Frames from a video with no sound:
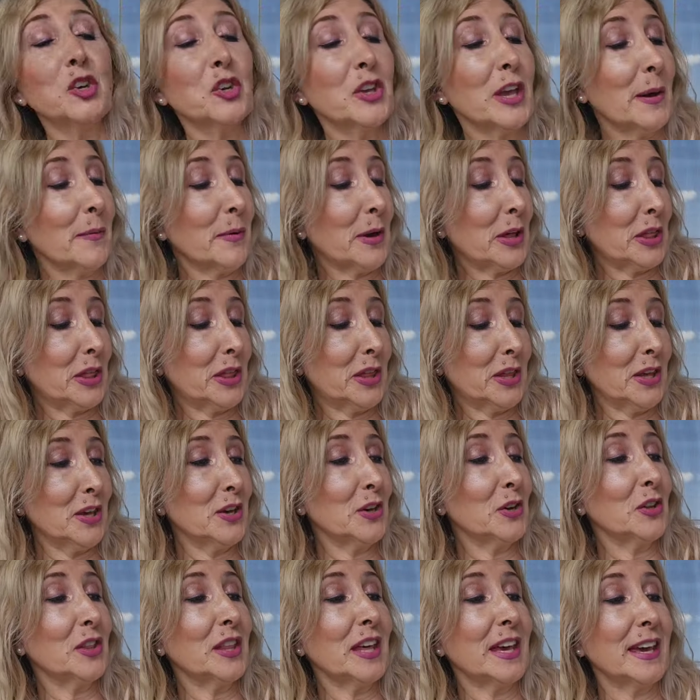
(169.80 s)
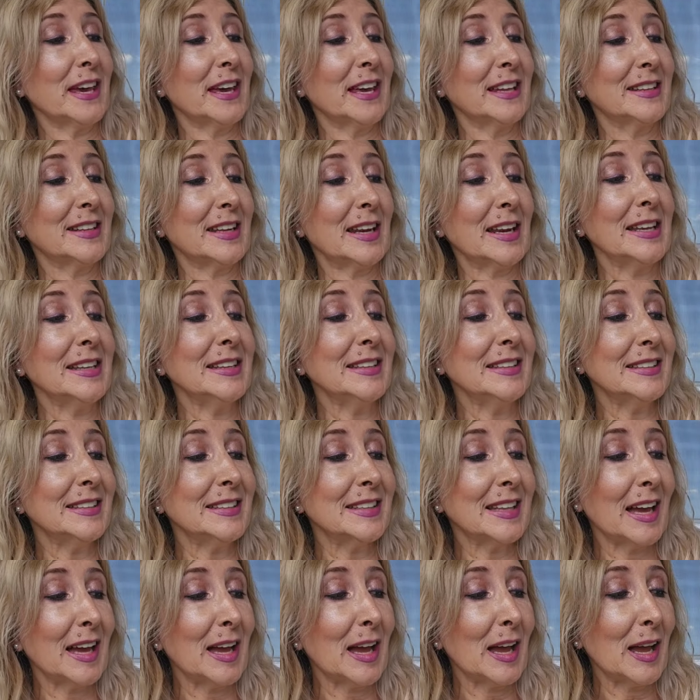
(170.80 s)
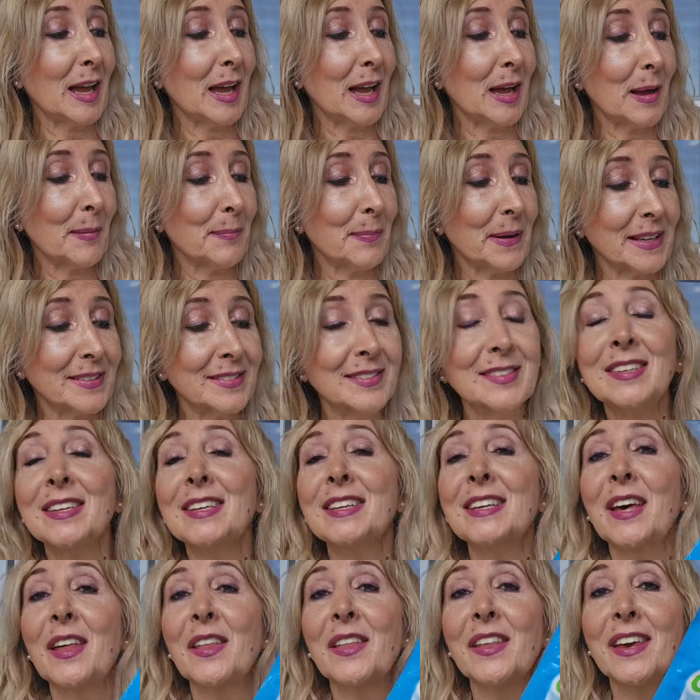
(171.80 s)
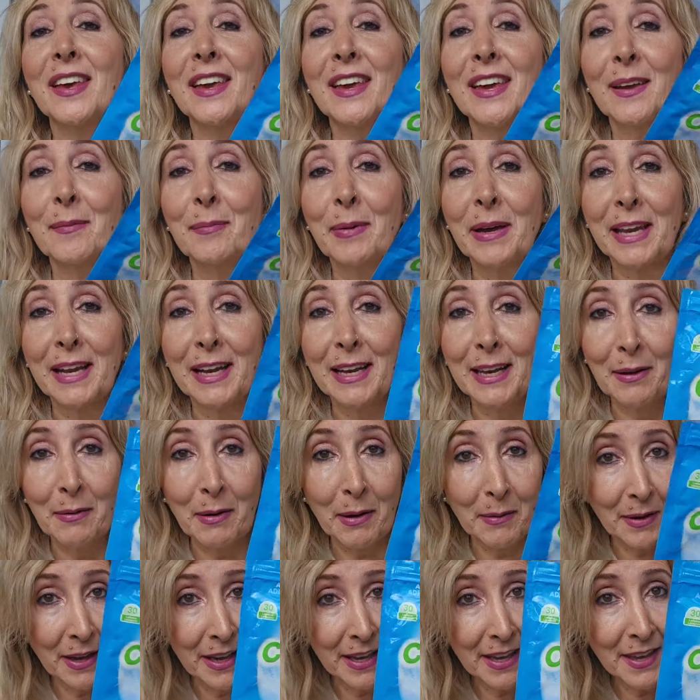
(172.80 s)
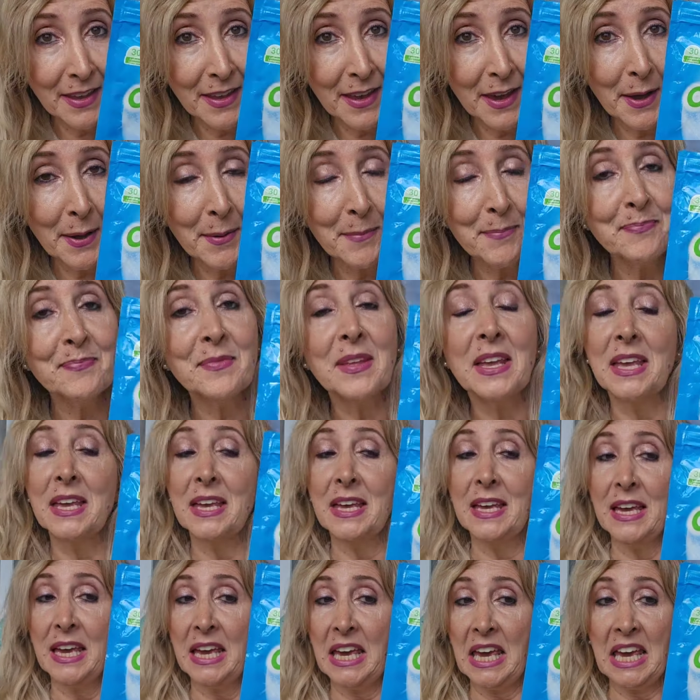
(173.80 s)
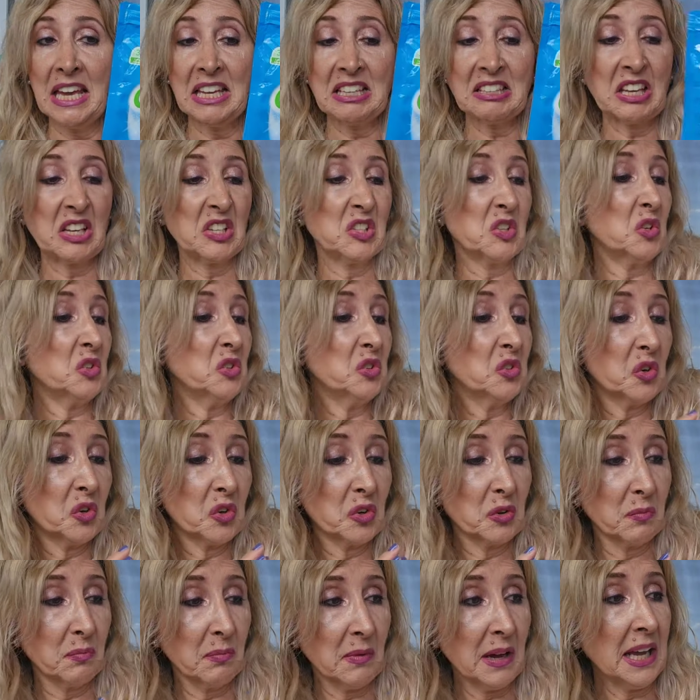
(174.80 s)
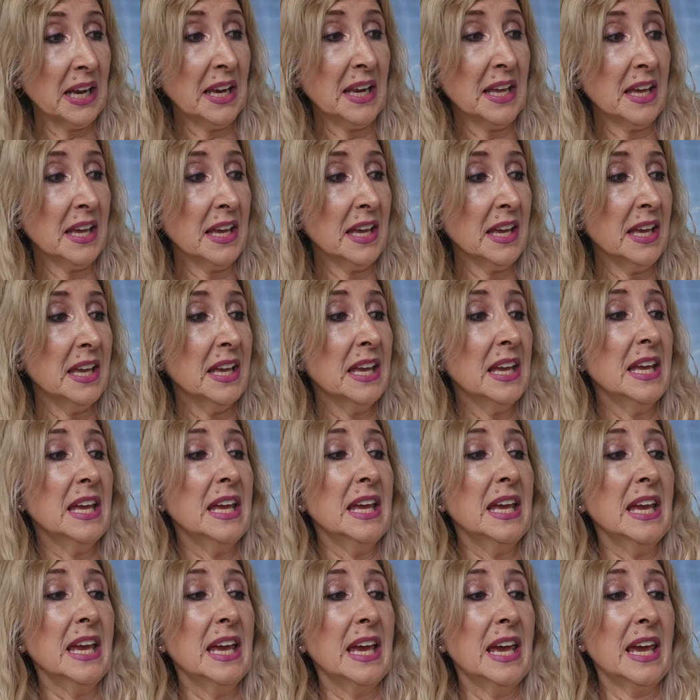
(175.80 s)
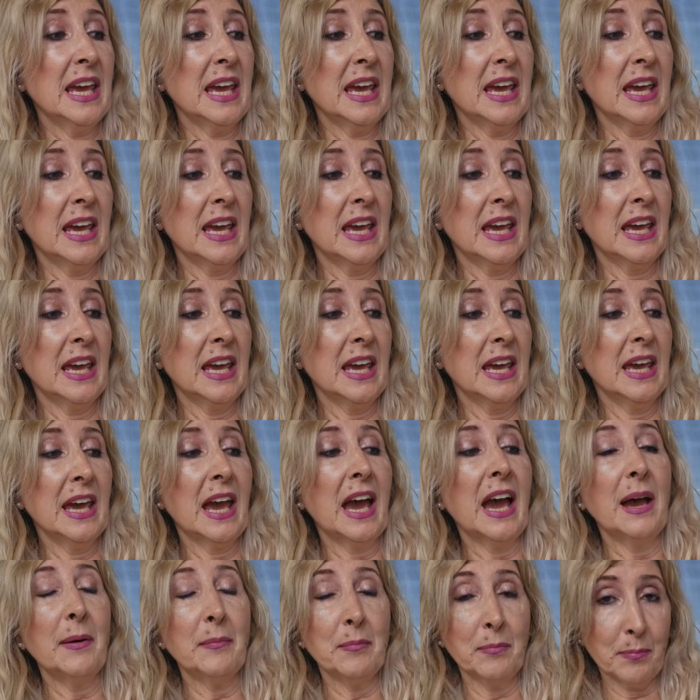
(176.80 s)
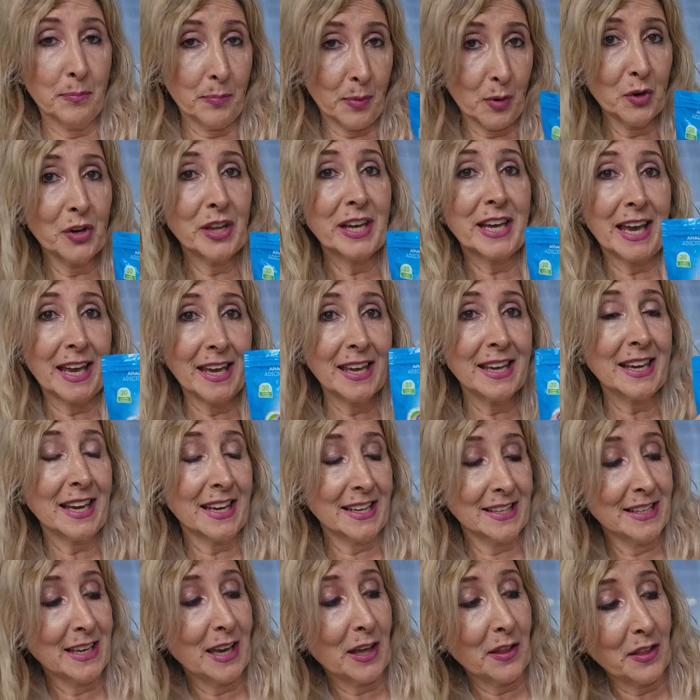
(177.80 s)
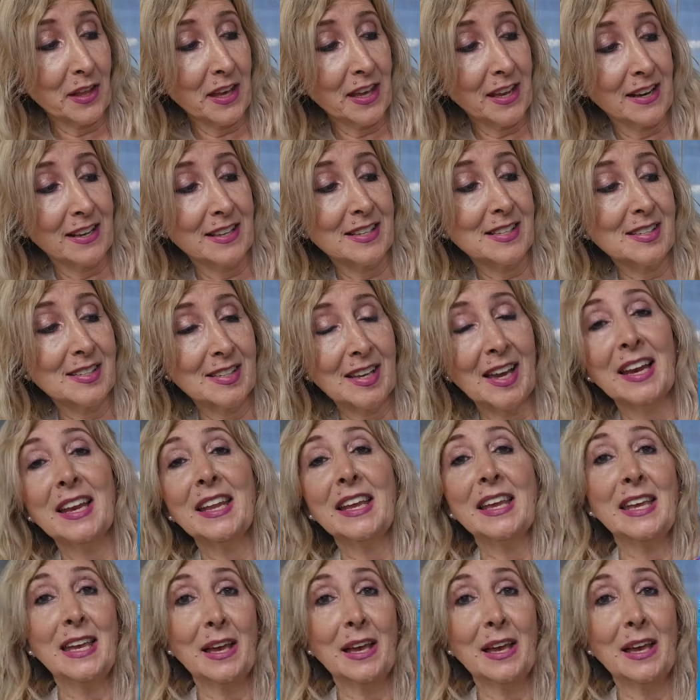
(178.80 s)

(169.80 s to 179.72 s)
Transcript: ya vacío de 30 pastillas de, para el lavavajilla, estas son normales, eh, pone que hay que añadir sal y